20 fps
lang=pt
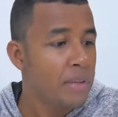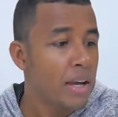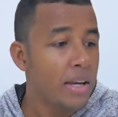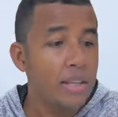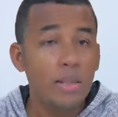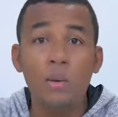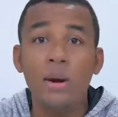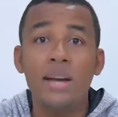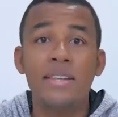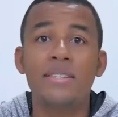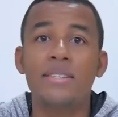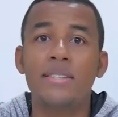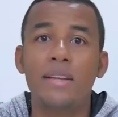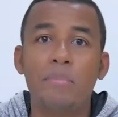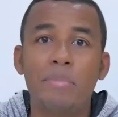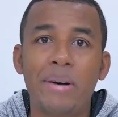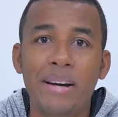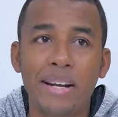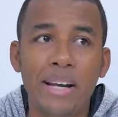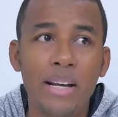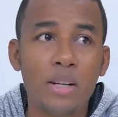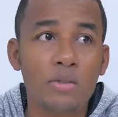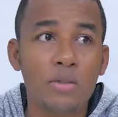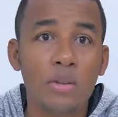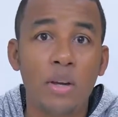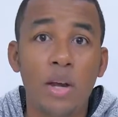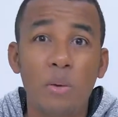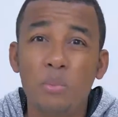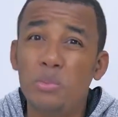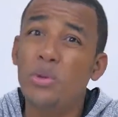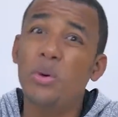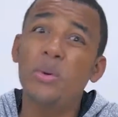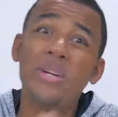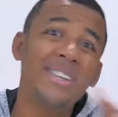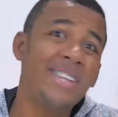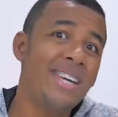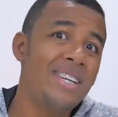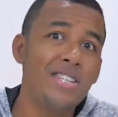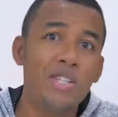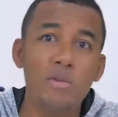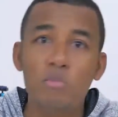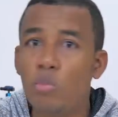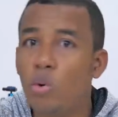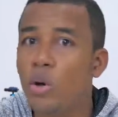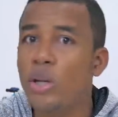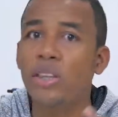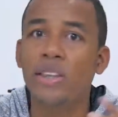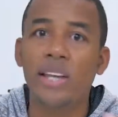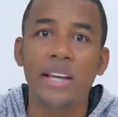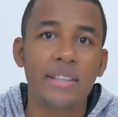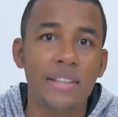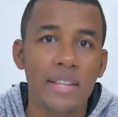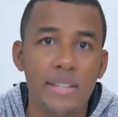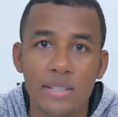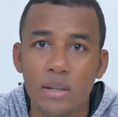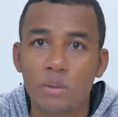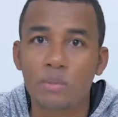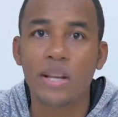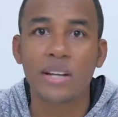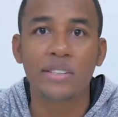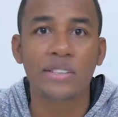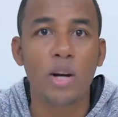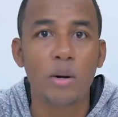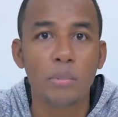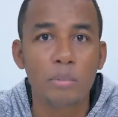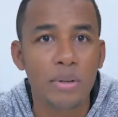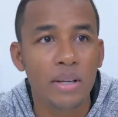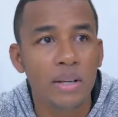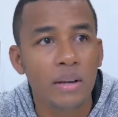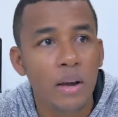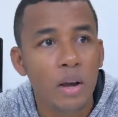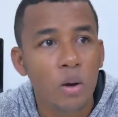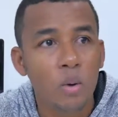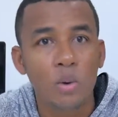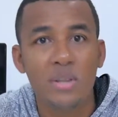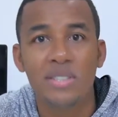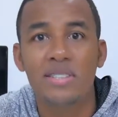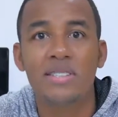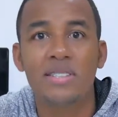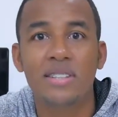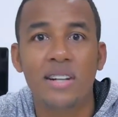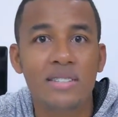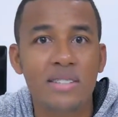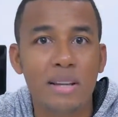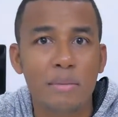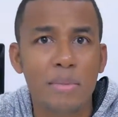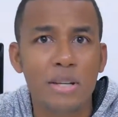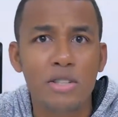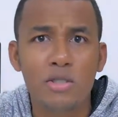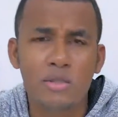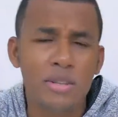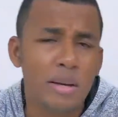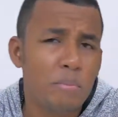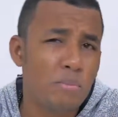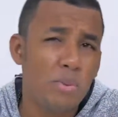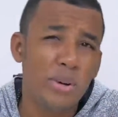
Então, esses aparelhos, eu não entendi muito a intenção da Xiaomi com esses lançamentos, né?